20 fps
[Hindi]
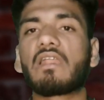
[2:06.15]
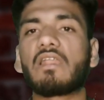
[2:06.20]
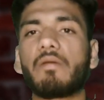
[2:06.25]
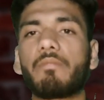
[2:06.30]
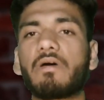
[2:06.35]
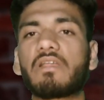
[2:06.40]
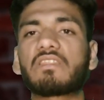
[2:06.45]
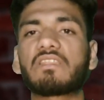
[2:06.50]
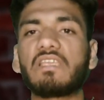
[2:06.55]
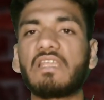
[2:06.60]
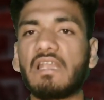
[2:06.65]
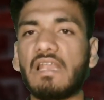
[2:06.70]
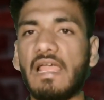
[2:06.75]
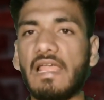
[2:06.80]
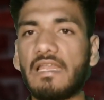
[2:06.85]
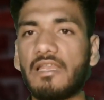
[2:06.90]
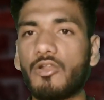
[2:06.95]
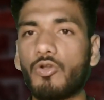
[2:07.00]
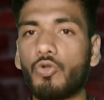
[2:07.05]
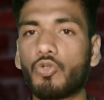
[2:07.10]
नंबर तीन
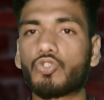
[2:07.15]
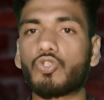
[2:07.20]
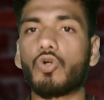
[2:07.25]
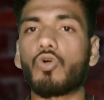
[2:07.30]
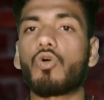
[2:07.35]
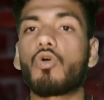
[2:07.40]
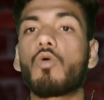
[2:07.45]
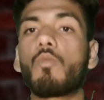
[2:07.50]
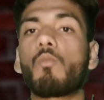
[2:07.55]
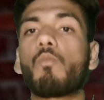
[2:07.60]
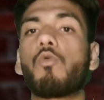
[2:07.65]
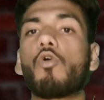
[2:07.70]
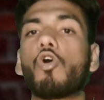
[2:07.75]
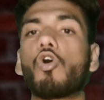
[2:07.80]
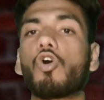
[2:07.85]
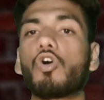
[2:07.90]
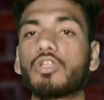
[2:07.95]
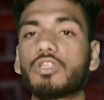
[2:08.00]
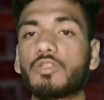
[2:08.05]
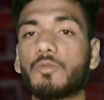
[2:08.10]
रायली रूसो
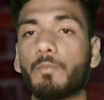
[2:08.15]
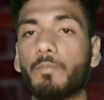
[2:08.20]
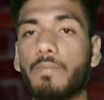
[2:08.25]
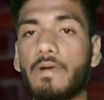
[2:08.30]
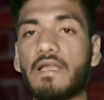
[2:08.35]
बहुत